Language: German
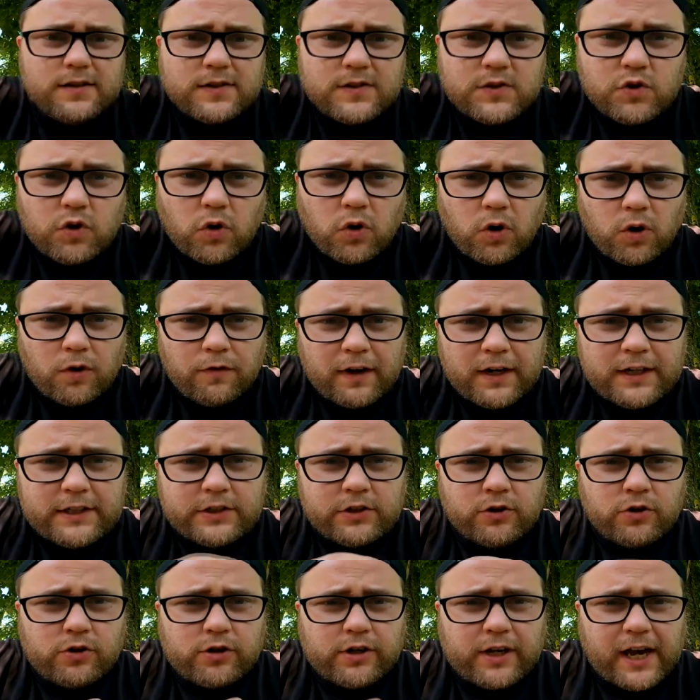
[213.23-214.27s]
So, weil ich
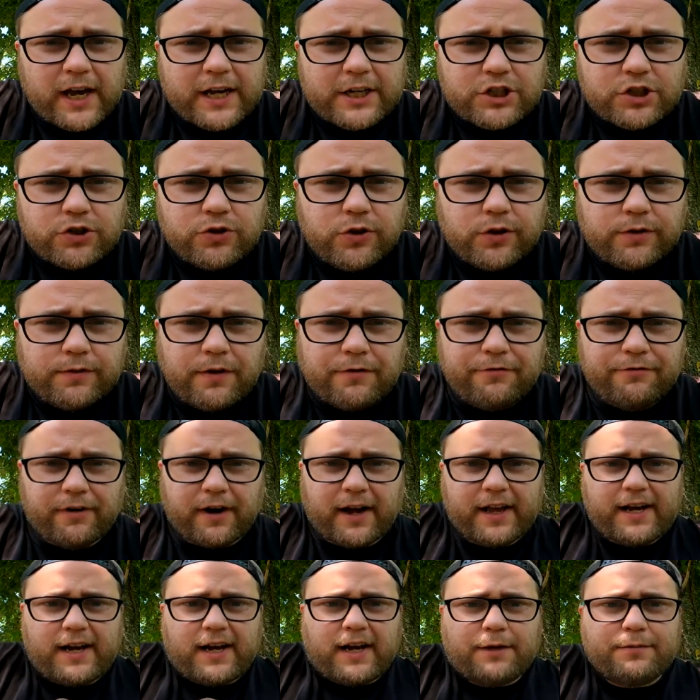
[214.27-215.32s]
die Location irgendwie
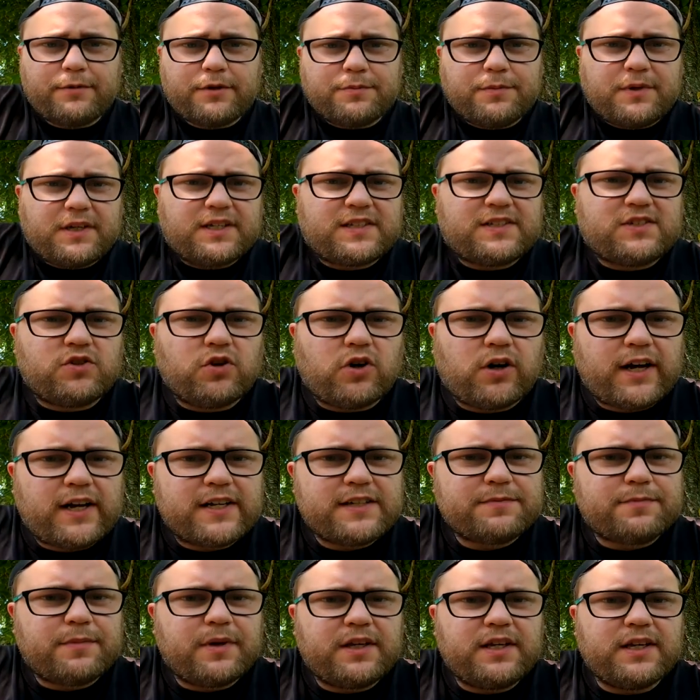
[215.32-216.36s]
feier, habe ich mich jetzt doch
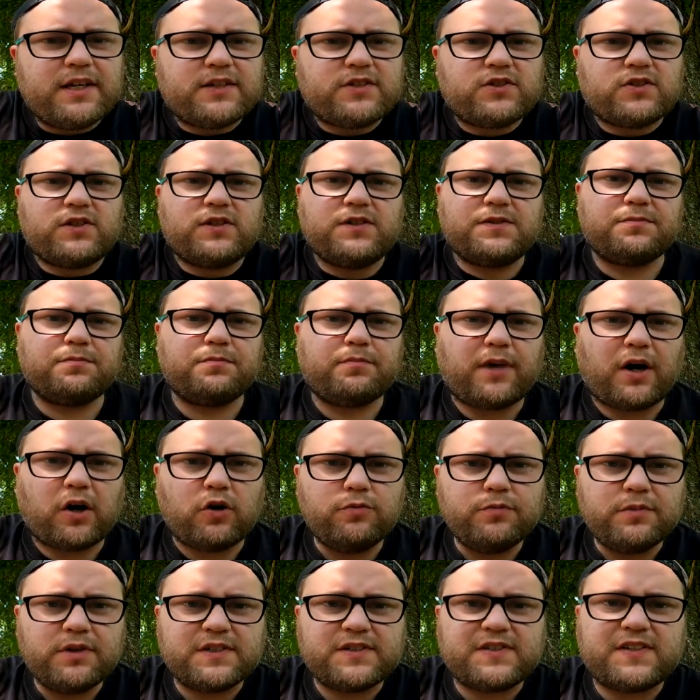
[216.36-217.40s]
erstmal hier zu diesem
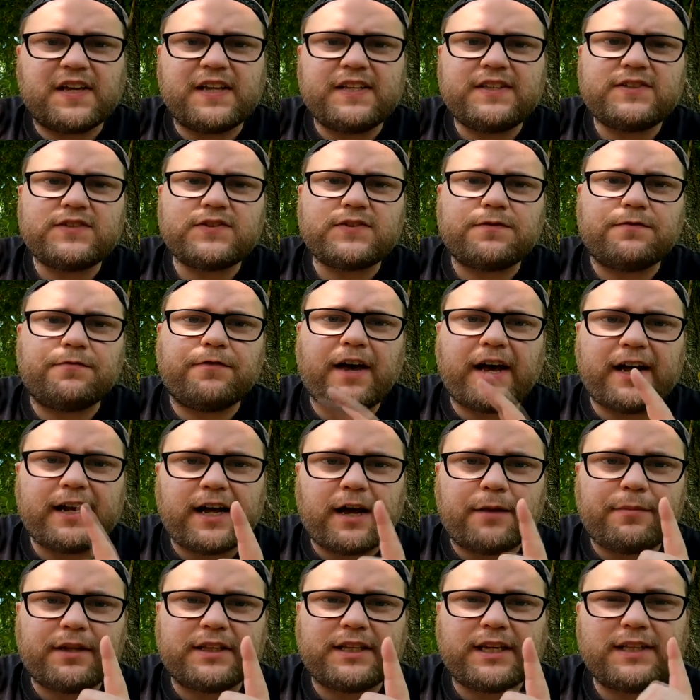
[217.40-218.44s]
Baum gesetzt,
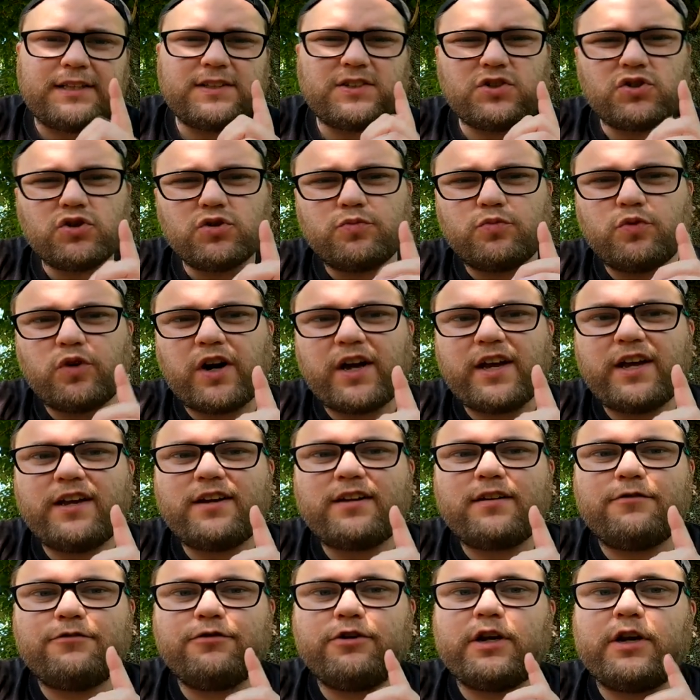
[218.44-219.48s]
werde aber dann zum
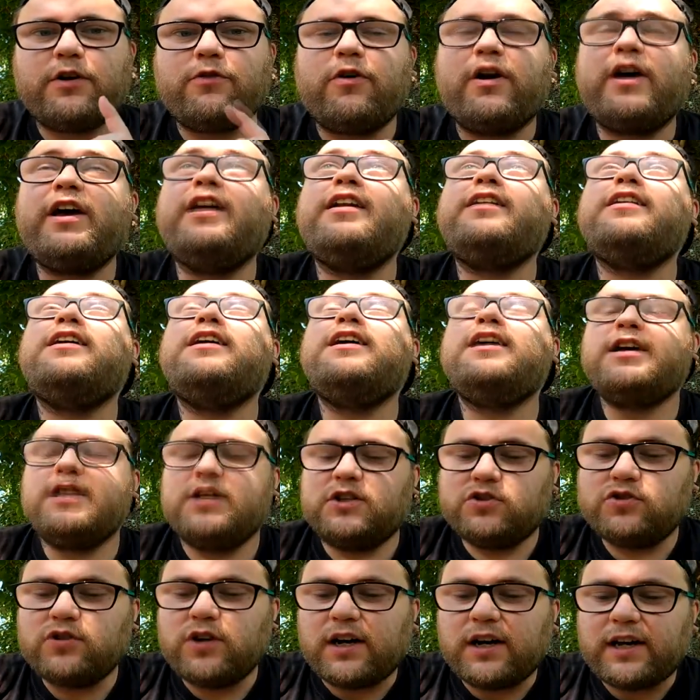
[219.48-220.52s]
Raid, für den Raid,
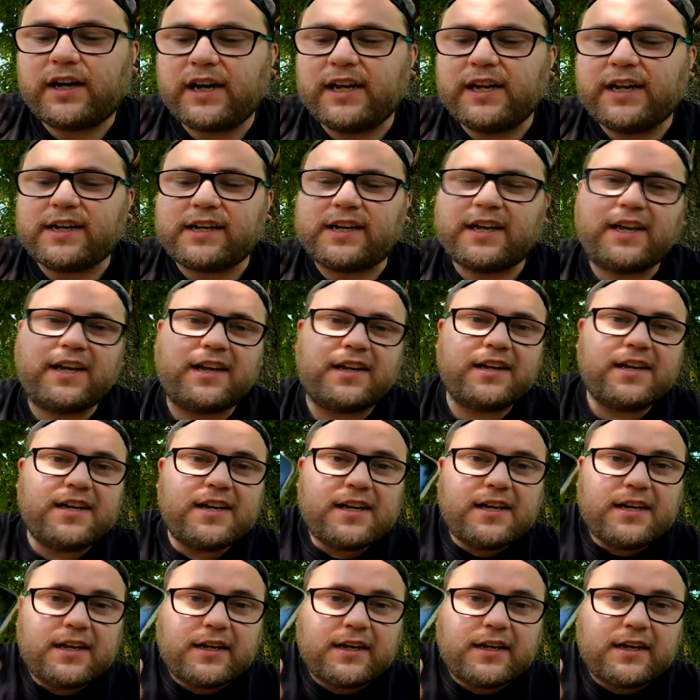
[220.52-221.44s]
zur Arena gehen.